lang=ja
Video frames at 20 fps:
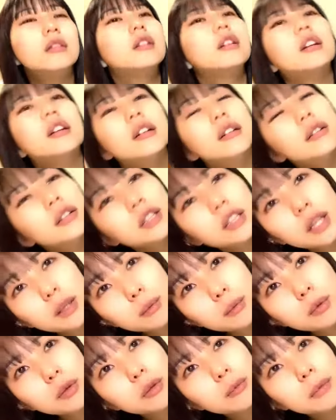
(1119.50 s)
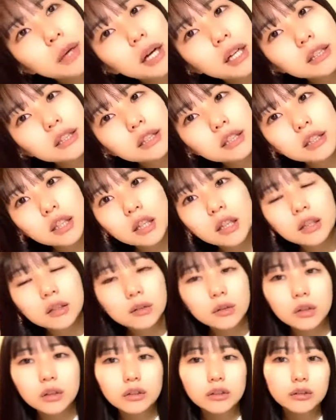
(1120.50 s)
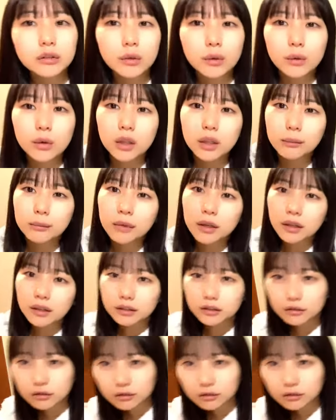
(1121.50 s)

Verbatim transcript: これはでも、まあ、8時半とかに終わりま